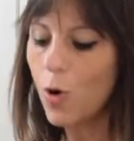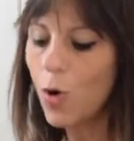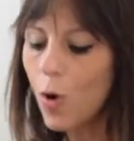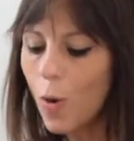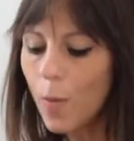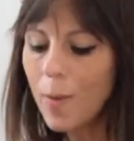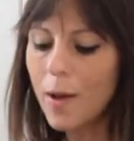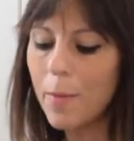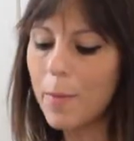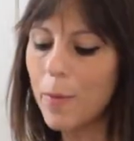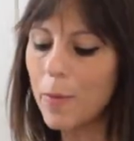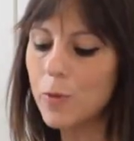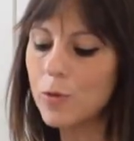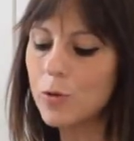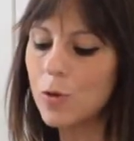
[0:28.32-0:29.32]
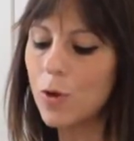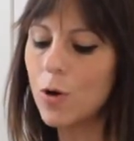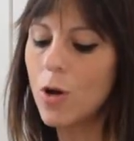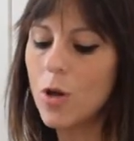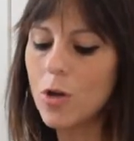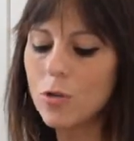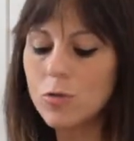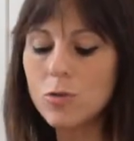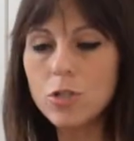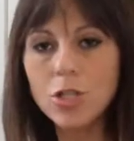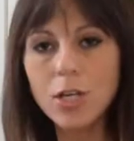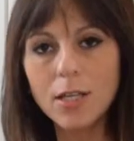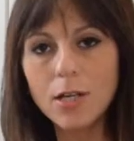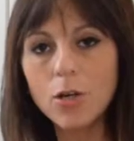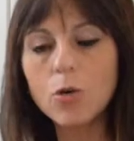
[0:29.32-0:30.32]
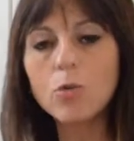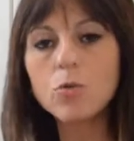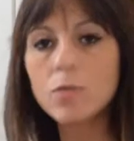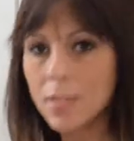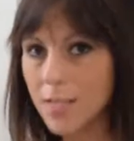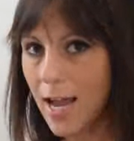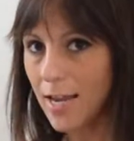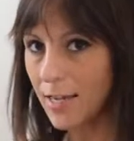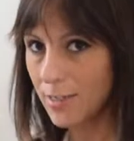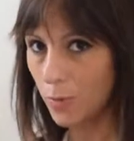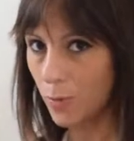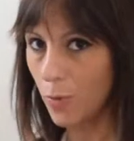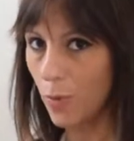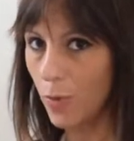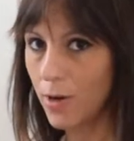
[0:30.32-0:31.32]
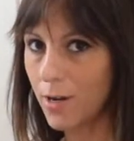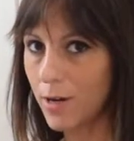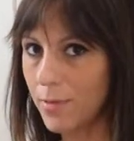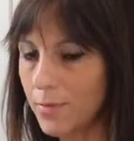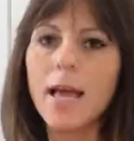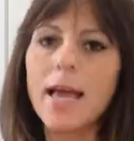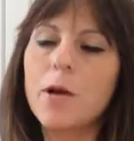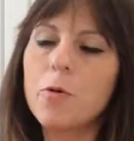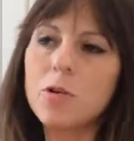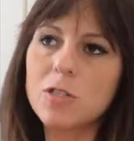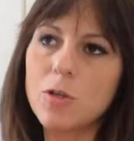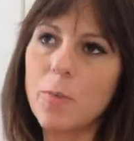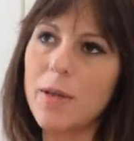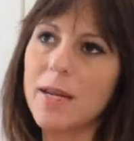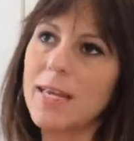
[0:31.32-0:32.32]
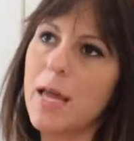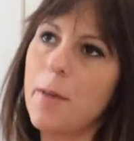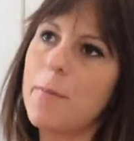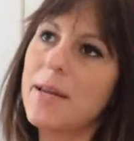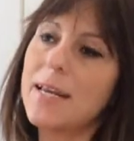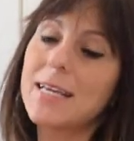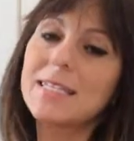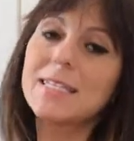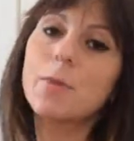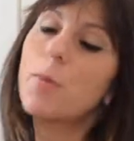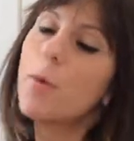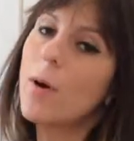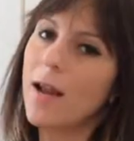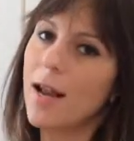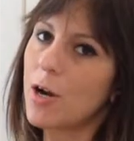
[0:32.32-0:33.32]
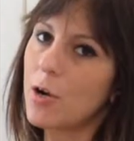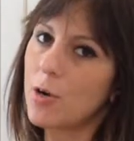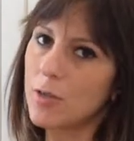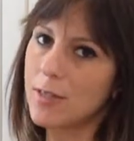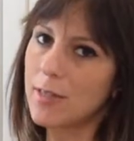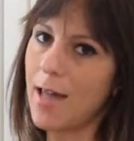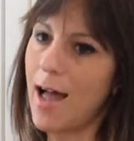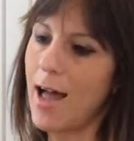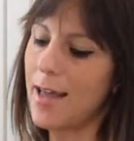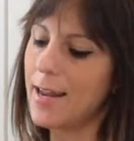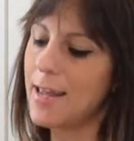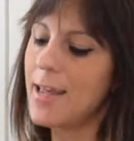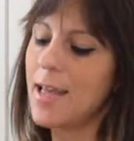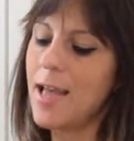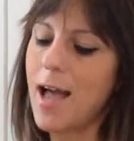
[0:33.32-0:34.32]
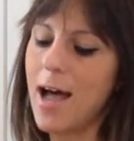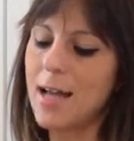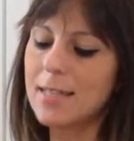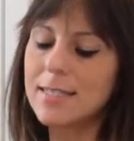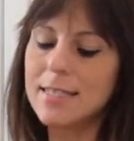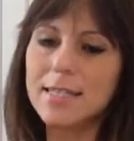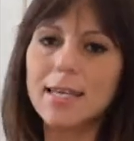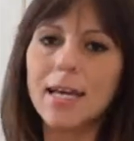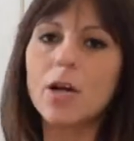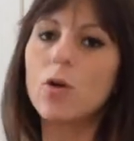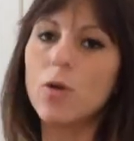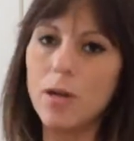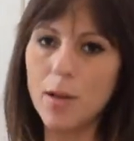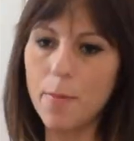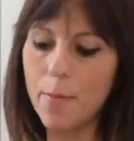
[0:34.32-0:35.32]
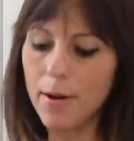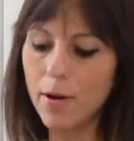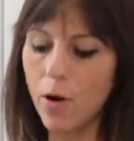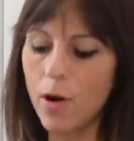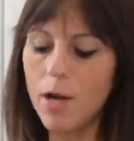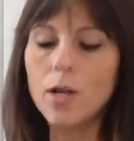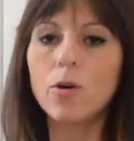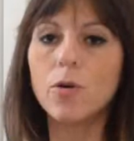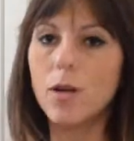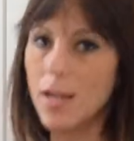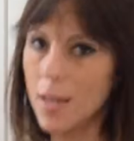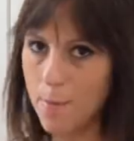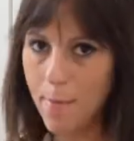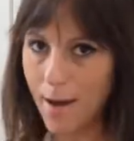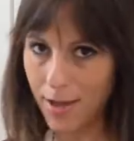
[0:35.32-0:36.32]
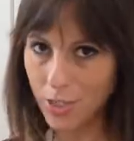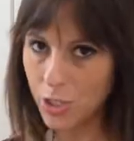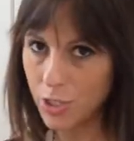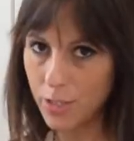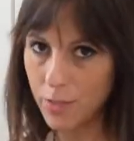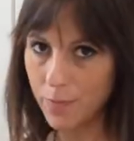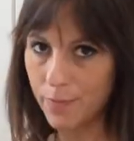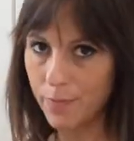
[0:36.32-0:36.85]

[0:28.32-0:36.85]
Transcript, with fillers: come appunto succede con un silent book. E questo perché? Perché si può raccontare anziché con le parole, con le immagini.